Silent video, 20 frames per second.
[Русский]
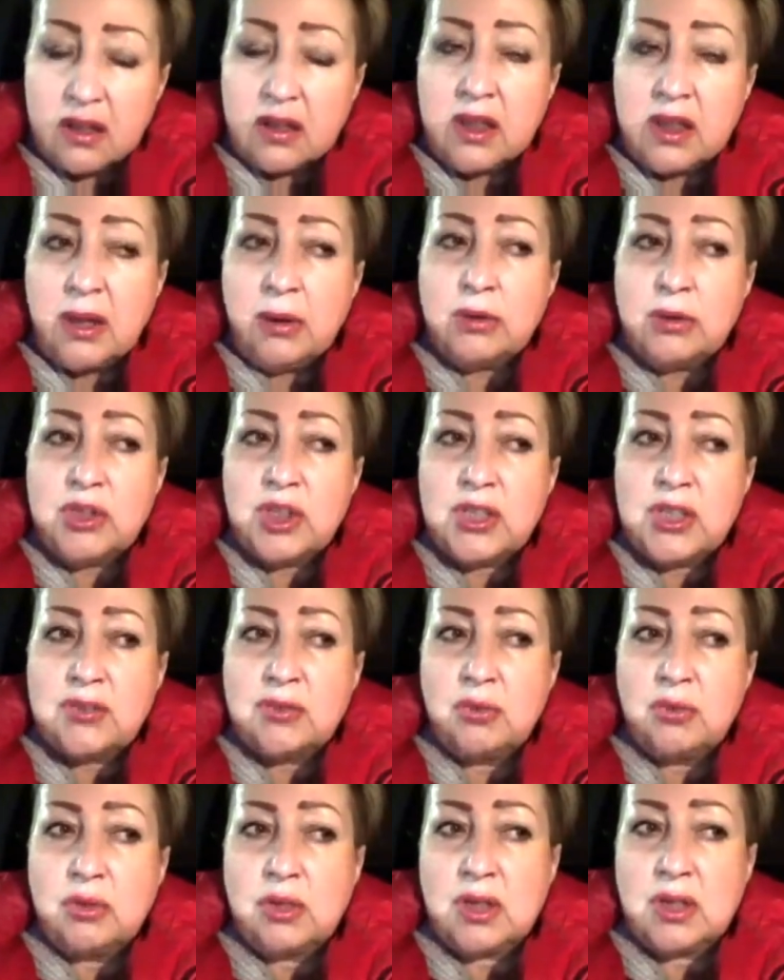я вот сейчас
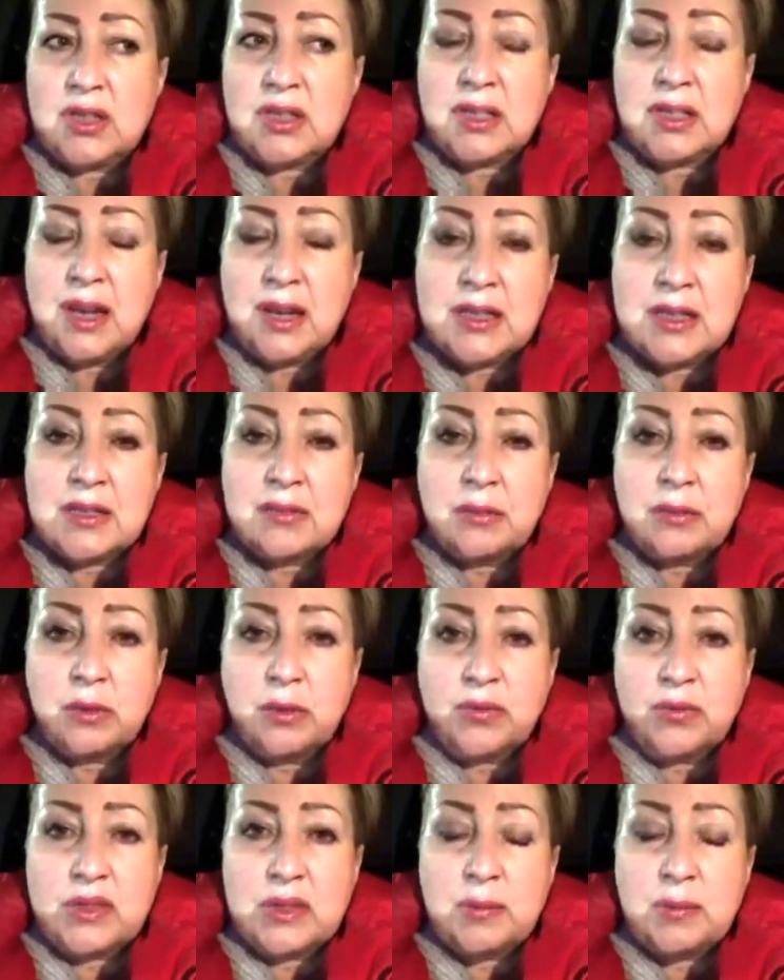все это рассказываю,
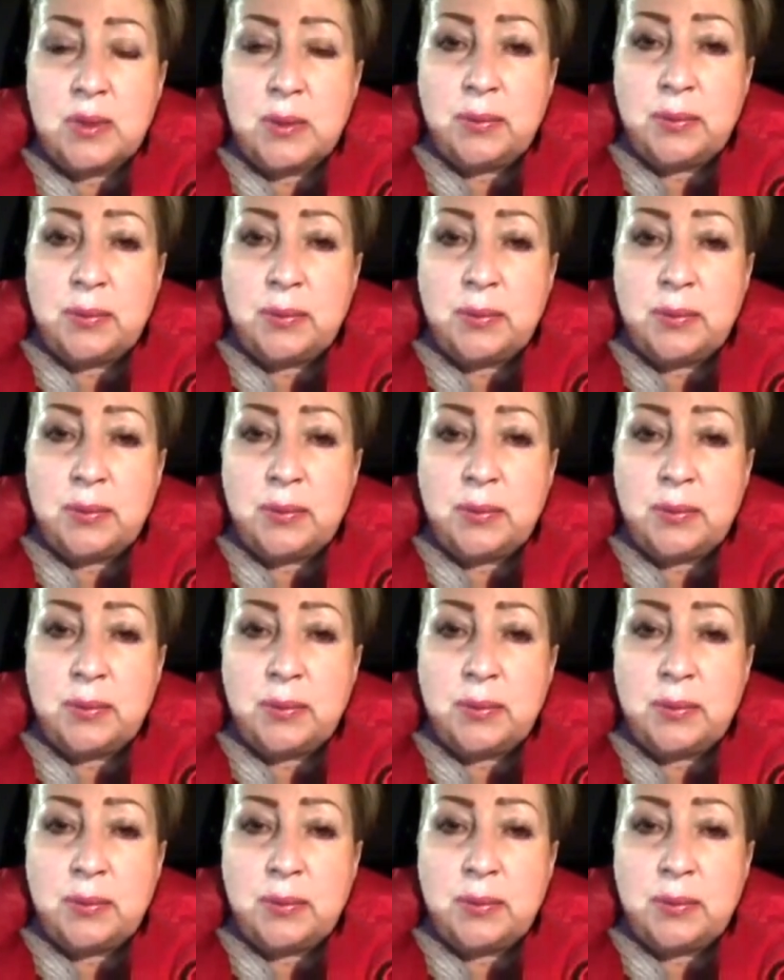в себе